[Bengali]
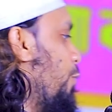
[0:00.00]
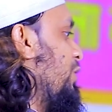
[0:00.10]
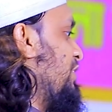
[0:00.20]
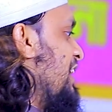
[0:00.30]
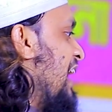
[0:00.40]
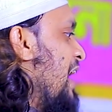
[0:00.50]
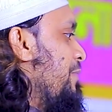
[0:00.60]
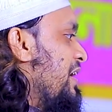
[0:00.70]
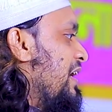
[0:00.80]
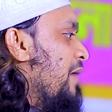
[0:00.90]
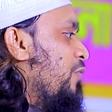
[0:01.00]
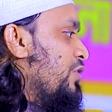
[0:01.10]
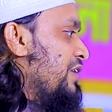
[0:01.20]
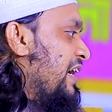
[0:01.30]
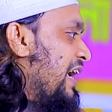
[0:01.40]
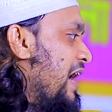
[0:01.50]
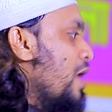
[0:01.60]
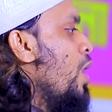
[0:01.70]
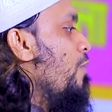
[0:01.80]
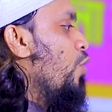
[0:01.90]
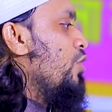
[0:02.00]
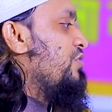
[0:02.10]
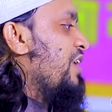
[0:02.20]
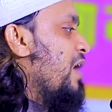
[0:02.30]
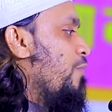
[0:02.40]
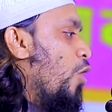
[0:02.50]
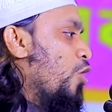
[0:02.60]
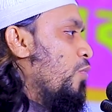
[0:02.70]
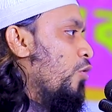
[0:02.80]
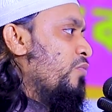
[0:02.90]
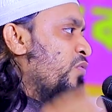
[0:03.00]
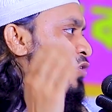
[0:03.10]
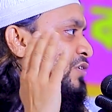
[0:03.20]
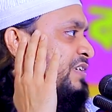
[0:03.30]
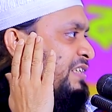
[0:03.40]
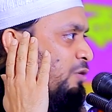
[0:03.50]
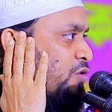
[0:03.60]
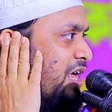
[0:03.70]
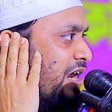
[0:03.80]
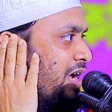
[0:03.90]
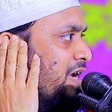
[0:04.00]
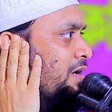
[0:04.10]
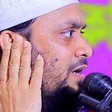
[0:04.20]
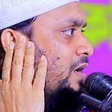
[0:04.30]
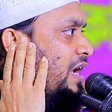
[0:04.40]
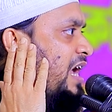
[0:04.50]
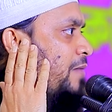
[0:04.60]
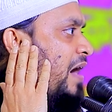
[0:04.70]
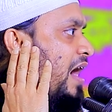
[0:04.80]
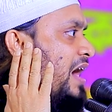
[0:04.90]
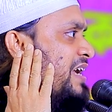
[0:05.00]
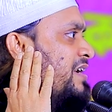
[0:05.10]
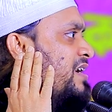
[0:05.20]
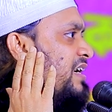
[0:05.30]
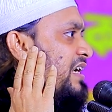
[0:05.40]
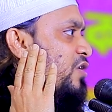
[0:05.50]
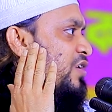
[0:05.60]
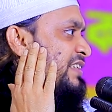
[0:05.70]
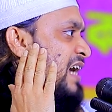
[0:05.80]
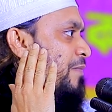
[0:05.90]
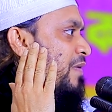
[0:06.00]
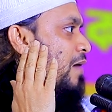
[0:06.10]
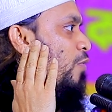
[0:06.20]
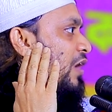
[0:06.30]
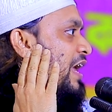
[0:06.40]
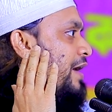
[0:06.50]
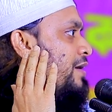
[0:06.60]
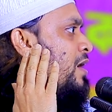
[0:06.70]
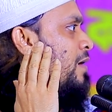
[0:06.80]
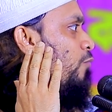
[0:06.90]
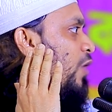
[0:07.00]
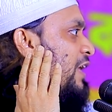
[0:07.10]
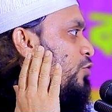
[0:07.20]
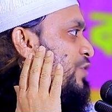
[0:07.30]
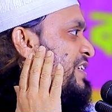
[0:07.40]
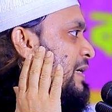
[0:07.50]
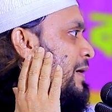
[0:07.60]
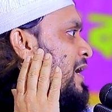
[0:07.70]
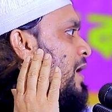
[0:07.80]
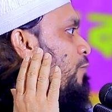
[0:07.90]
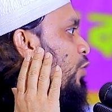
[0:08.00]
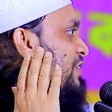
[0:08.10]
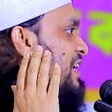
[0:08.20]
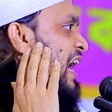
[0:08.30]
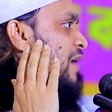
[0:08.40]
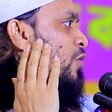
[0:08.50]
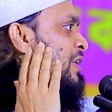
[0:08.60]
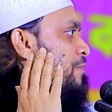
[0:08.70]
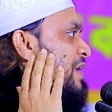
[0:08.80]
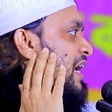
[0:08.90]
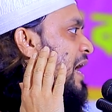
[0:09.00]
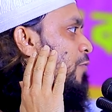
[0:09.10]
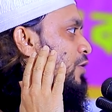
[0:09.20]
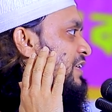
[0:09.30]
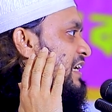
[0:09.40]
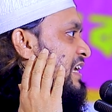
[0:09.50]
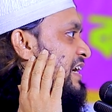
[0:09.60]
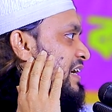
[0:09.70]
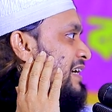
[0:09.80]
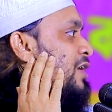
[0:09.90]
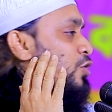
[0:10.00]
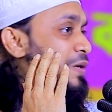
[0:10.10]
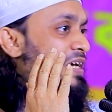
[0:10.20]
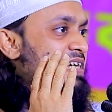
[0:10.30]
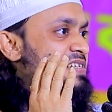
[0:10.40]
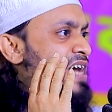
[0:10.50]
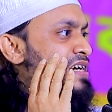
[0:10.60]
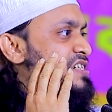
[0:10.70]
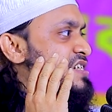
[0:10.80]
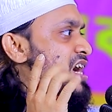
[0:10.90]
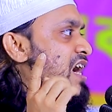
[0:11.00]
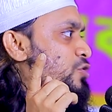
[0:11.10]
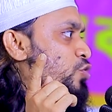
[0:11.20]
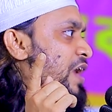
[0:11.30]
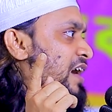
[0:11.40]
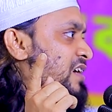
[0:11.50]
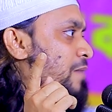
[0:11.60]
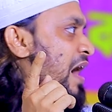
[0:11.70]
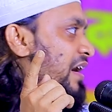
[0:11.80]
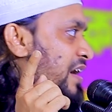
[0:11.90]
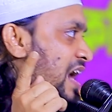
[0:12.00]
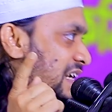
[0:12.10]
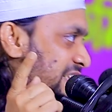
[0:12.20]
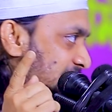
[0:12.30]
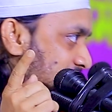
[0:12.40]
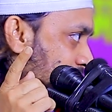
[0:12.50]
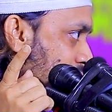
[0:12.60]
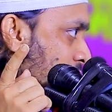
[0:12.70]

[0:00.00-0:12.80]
পত্রিকার বিজ্ঞাপন দেখে মন্ত্রীর বড় বোন ফোন দিছে ওনারে এ ভাই কি হয়েছে আপা বলেন বলে তুই যে পত্রিকার মধ্যে বিজ্ঞাপন দিলি তুই কি জানিস না তোর একটা ভাগনা আছে